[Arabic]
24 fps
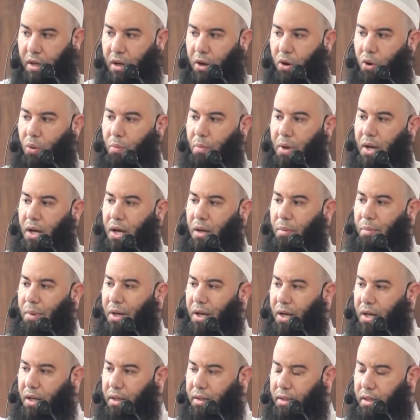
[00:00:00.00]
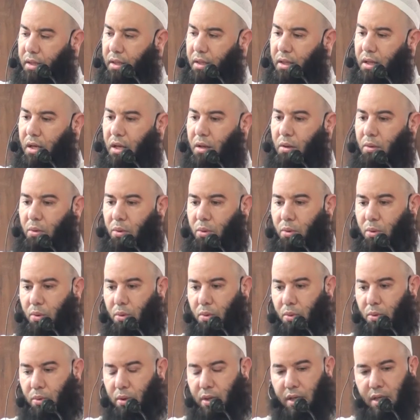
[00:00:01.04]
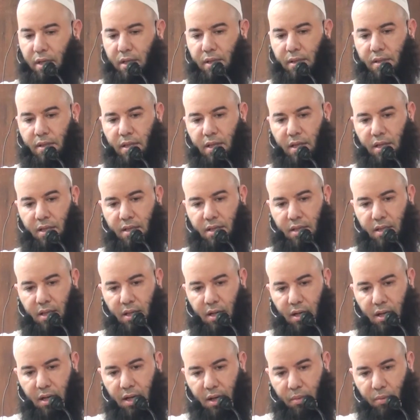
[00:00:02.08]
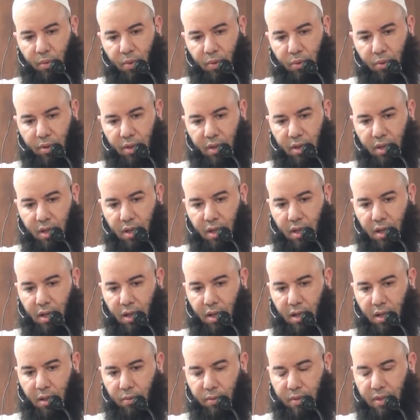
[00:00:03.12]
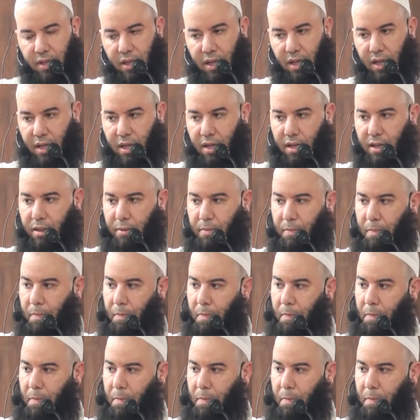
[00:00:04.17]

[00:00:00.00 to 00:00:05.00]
أو مع بعض الحقوق إن تيسر الأمر إن شاء الله تعالى